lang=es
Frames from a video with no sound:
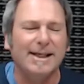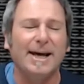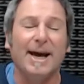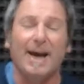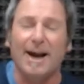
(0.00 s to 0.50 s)

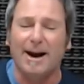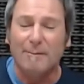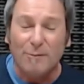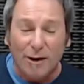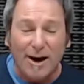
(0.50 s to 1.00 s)
de la
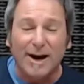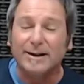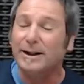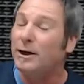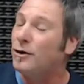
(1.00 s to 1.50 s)

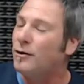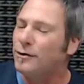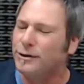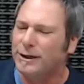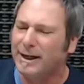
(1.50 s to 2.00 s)
muerte,
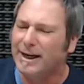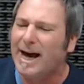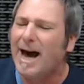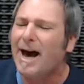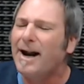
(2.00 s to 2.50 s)
no
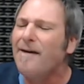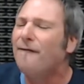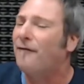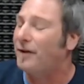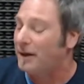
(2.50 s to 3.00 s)
llegar a
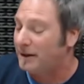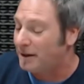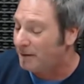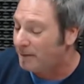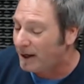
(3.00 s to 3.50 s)
fin
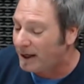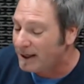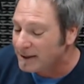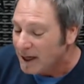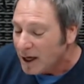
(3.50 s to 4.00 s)
de
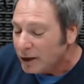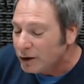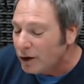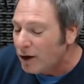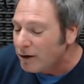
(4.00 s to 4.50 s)
mes.
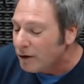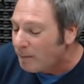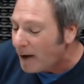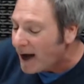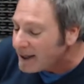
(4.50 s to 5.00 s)
Todo
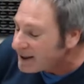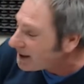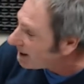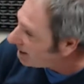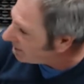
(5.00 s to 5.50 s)
pasa,